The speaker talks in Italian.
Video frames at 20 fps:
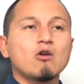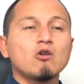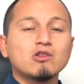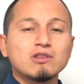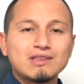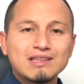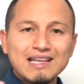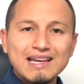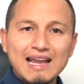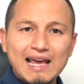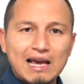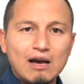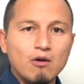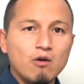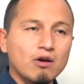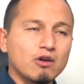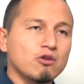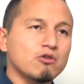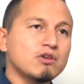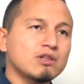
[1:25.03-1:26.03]
Non ti
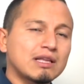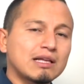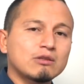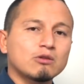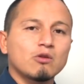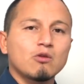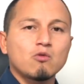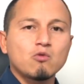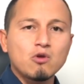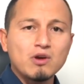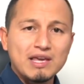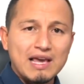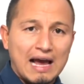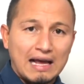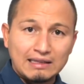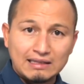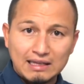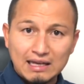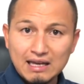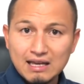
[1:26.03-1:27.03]
nego che ogni tanto do
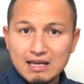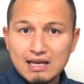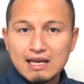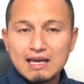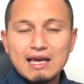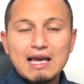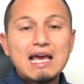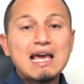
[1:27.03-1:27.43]
un'occhiata